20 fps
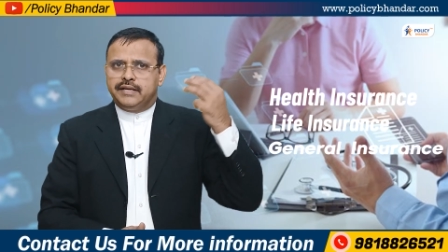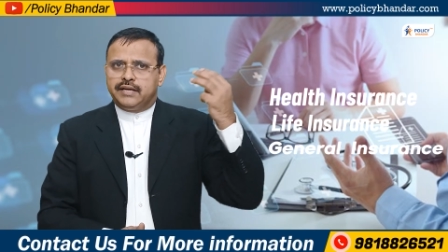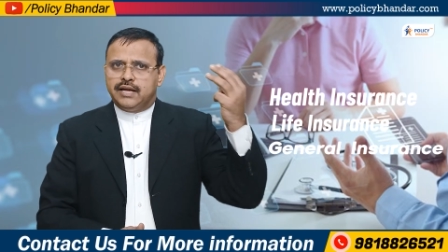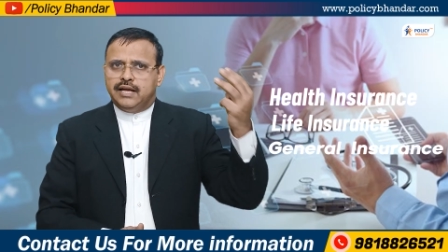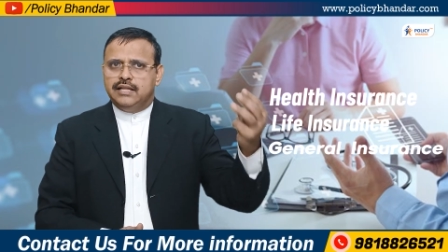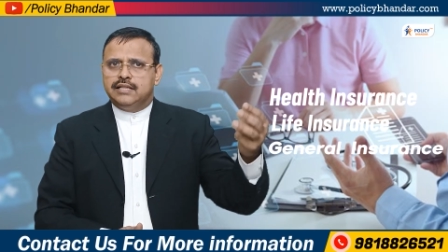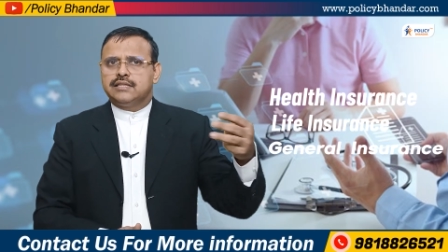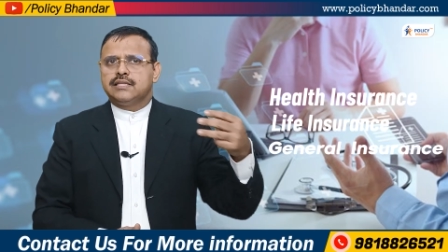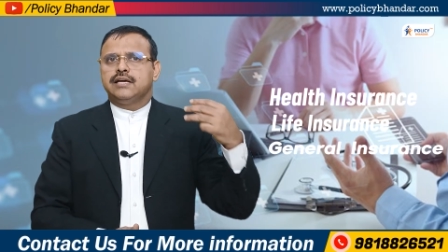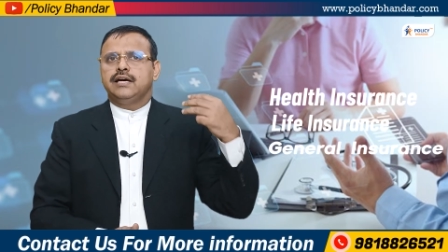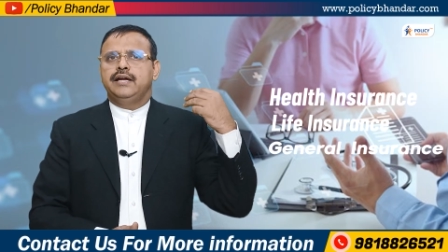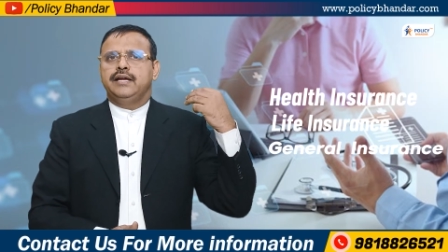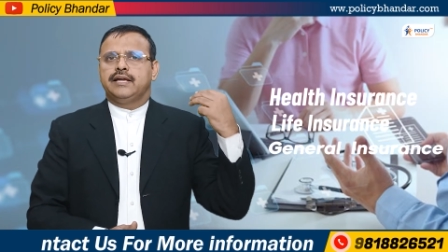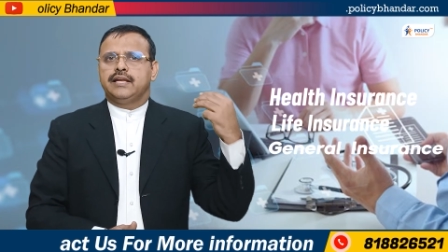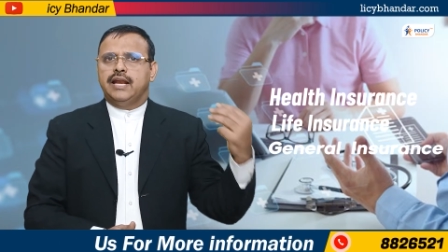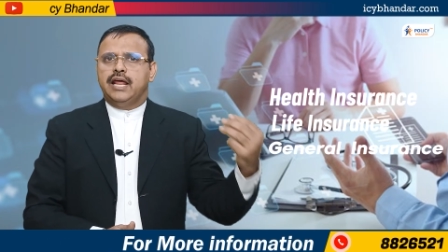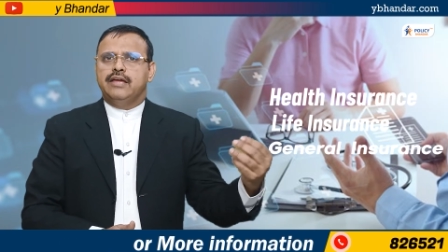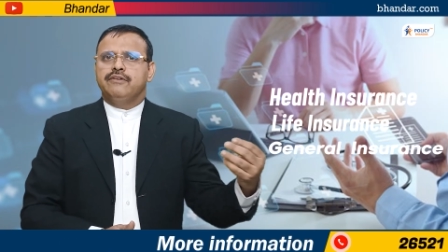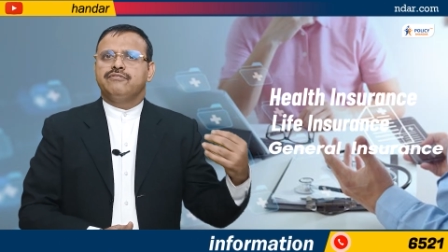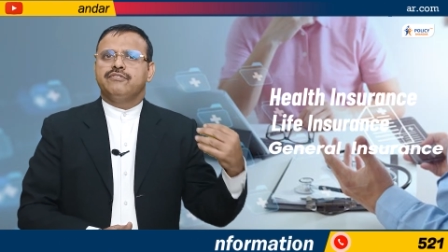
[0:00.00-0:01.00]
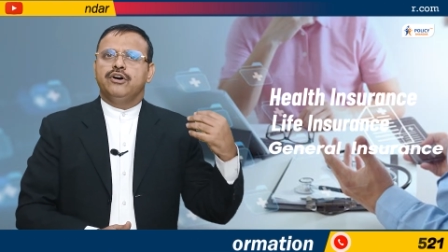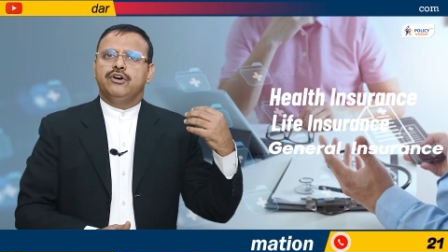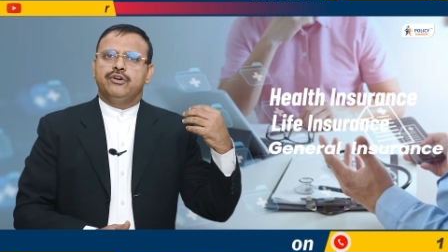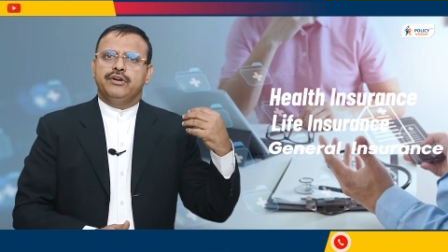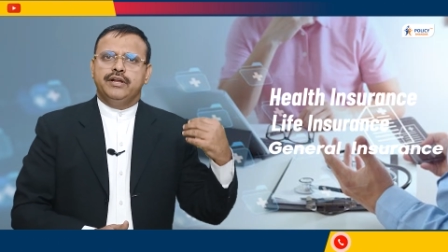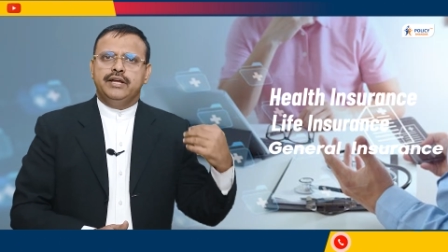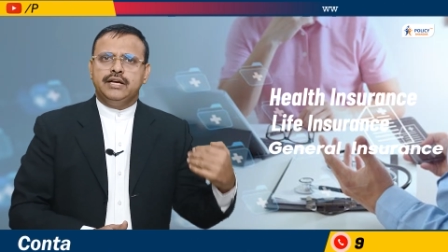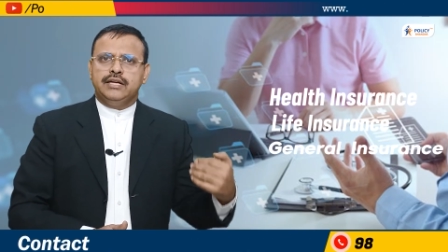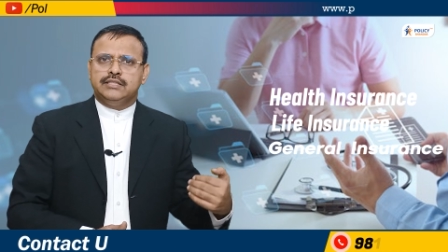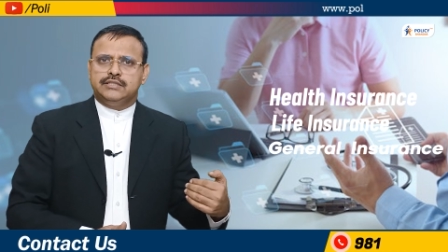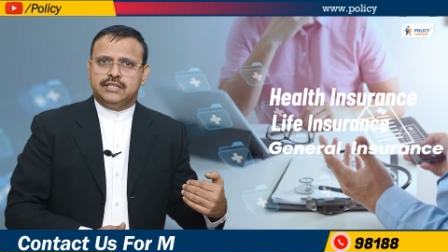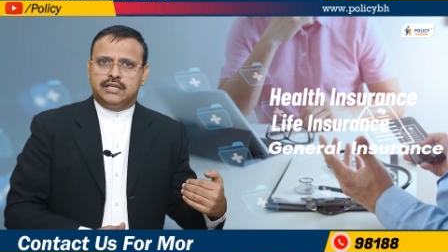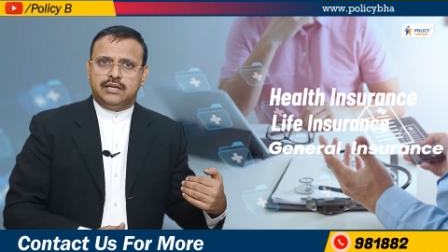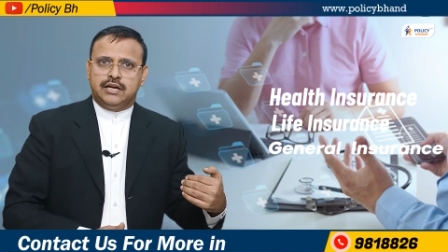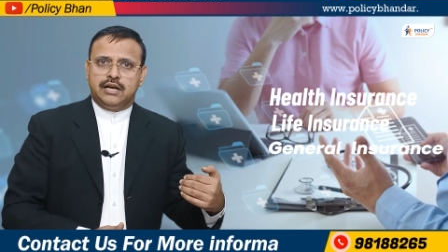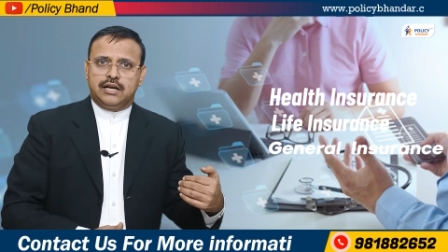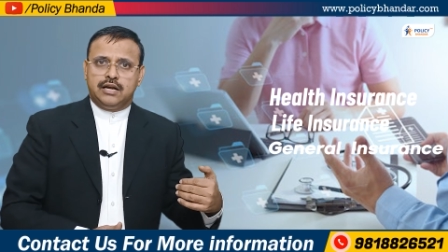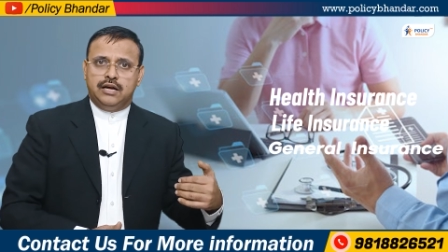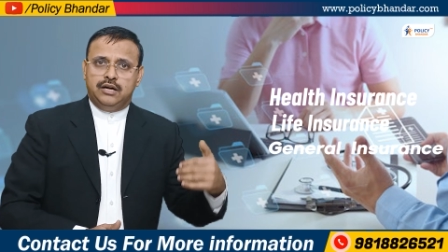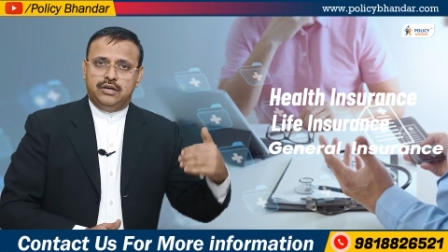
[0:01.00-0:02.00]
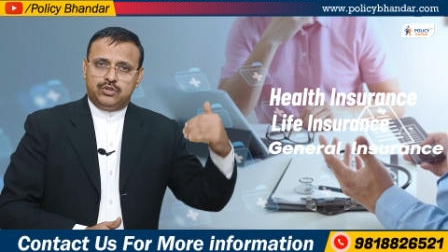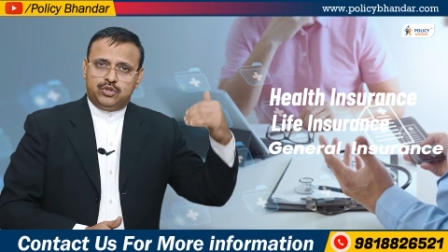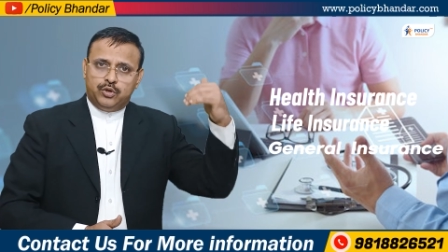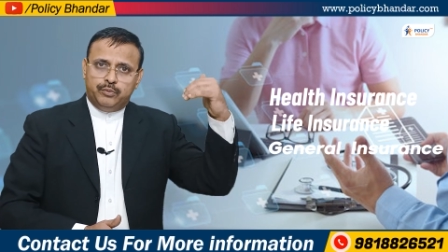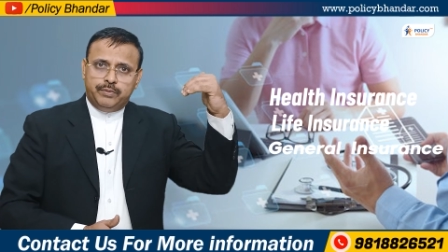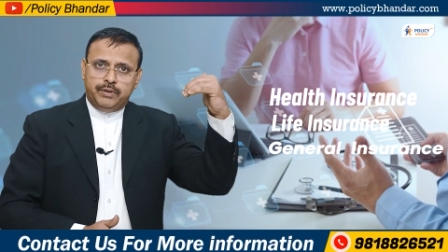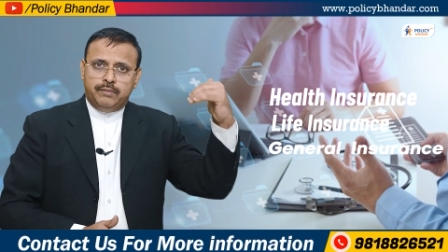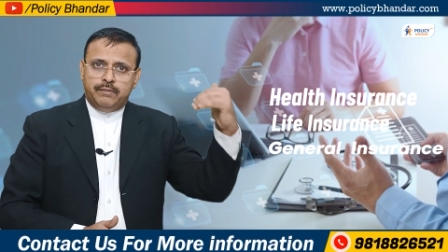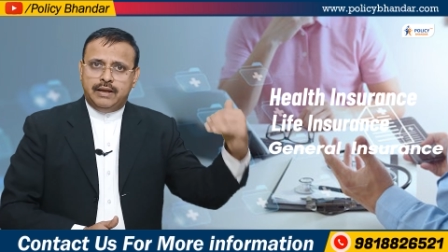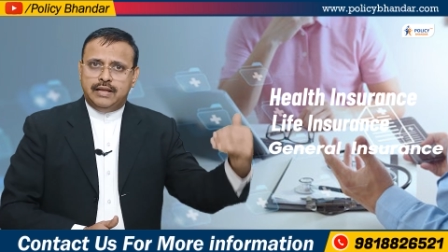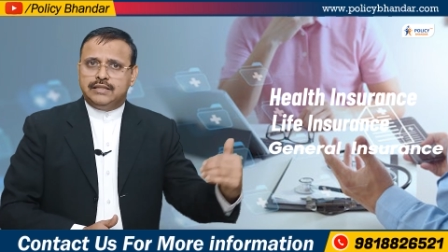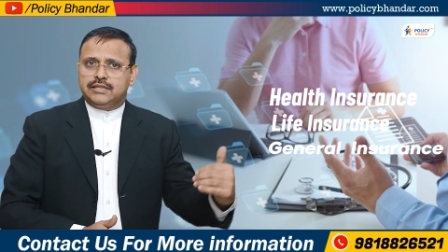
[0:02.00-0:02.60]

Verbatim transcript: एक हेल्थ का एक लाइफ का और एक जनरल का तो अभी हम